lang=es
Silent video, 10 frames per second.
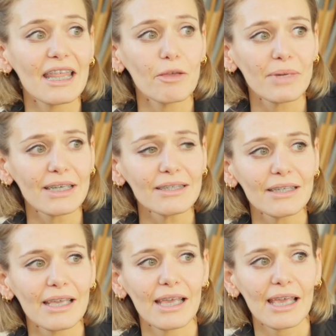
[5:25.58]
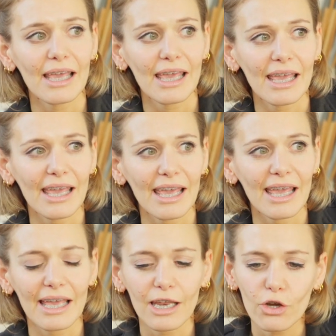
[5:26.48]
además
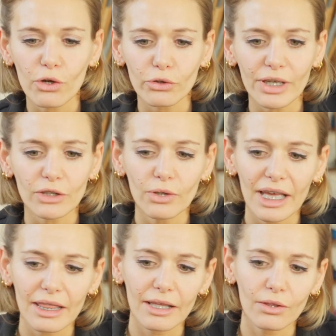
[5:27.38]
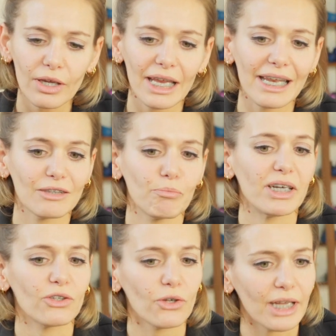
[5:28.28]
noto que estoy haciendo que las
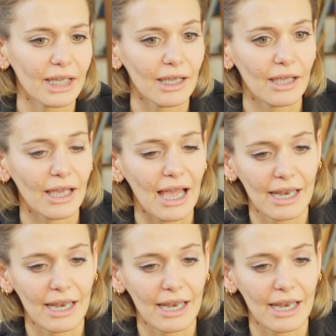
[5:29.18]
personas que